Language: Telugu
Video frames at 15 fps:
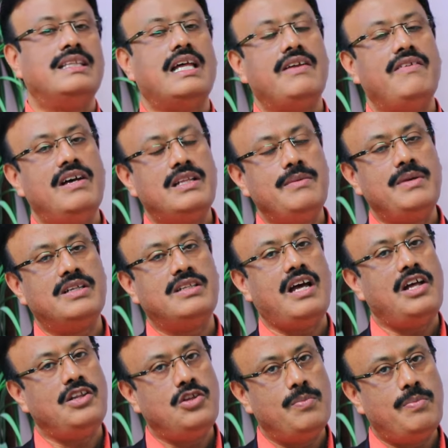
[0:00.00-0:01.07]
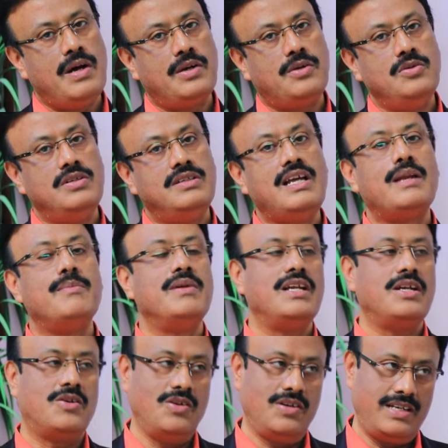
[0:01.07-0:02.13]
తర్వాత మీకు దాంతోపాటు
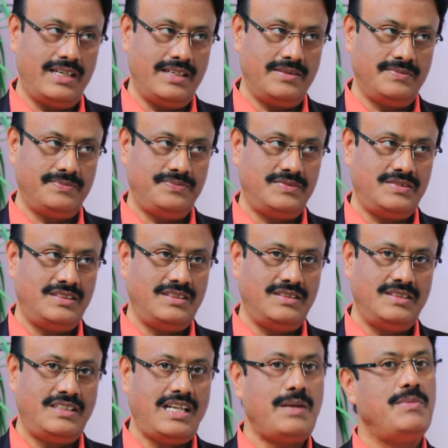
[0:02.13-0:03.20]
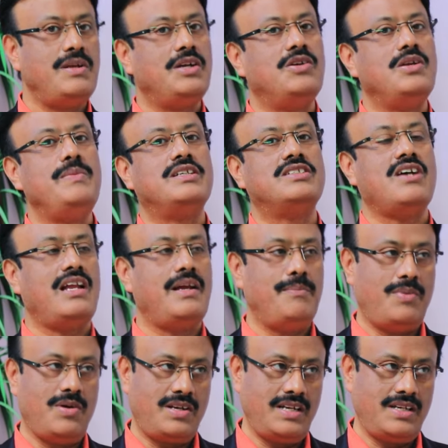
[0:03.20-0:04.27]
టర్మరిక్ ఒకటి టర్మరిక్ కూడా మీకు చాలా
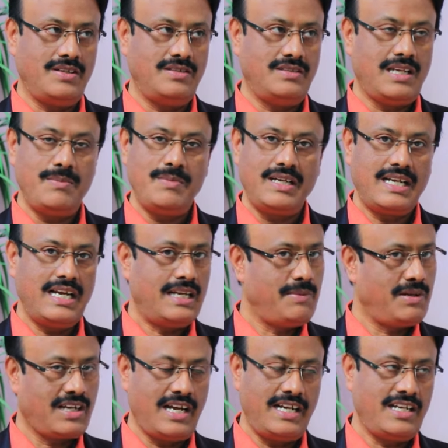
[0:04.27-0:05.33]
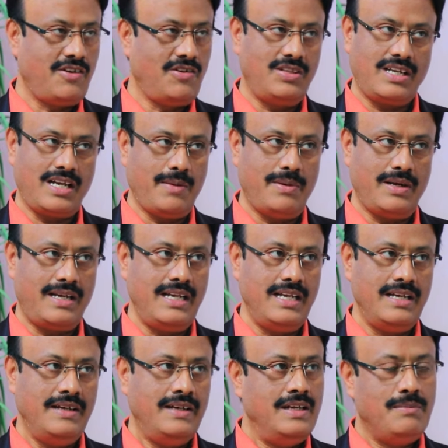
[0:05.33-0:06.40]
ఇంపార్టెంట్ టర్మరిక్ అంటే మనకు ఐడియా ఉంది కాబట్టి
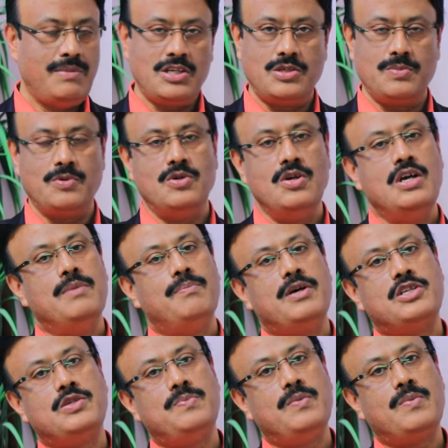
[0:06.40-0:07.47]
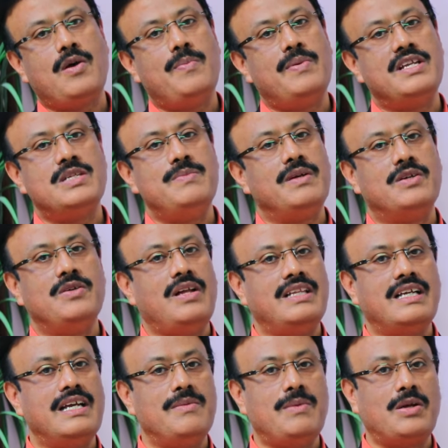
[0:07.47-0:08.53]
పసుపు పసుపు ప్రాపర్టీస్ మీకు
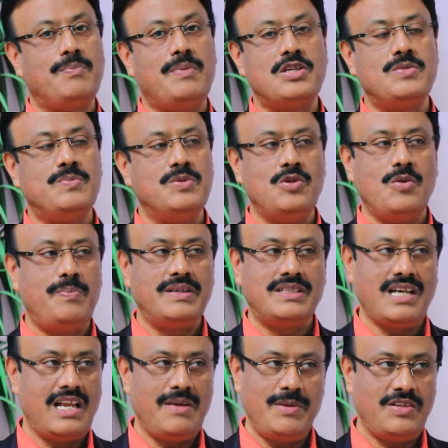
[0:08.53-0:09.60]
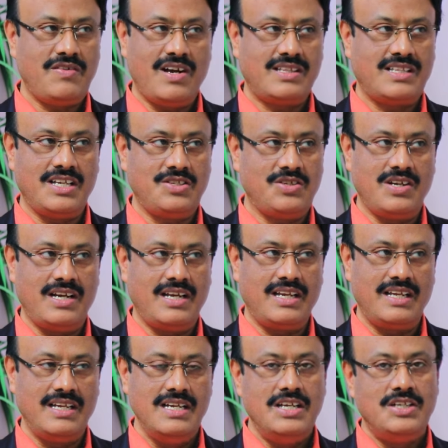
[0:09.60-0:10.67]
అందుకే మనకు పసుపు నొప్పికి చాలామంది వాడతారు చూడండి
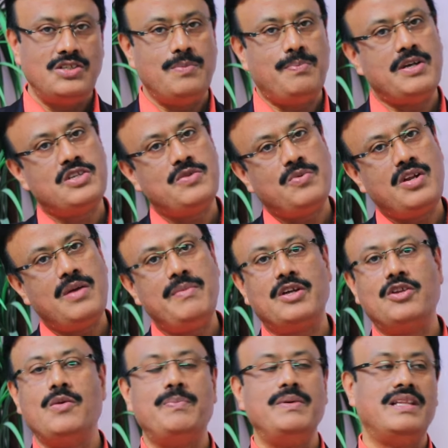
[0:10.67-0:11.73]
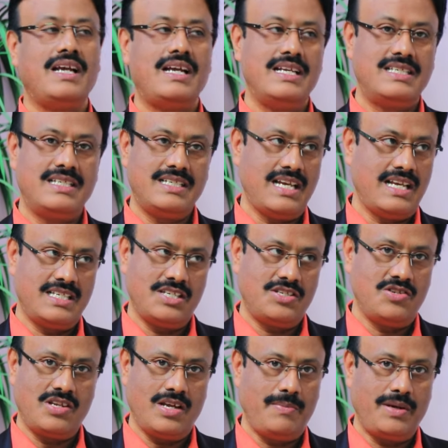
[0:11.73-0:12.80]
సో పసుపు కూడా మీకు నొప్పిని తగ్గించే ఛాన్సెస్
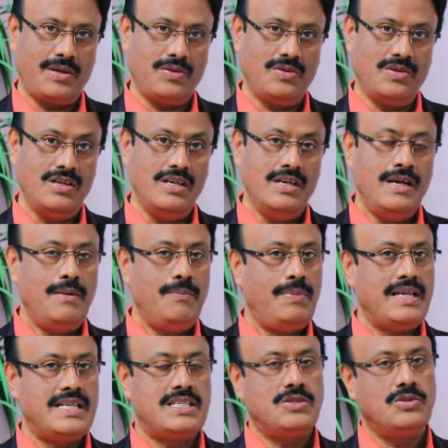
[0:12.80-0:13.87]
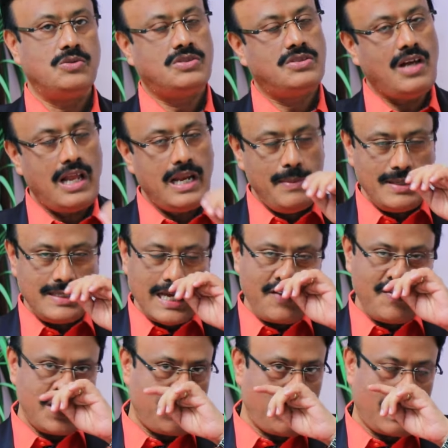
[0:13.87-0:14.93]
ఉంటాయి మీకు ప్లస్ చాలామంది
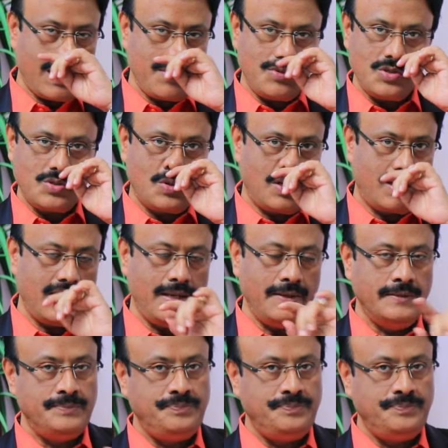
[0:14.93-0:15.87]
సర్వేస్ ప్రకారం చూసుకుంటే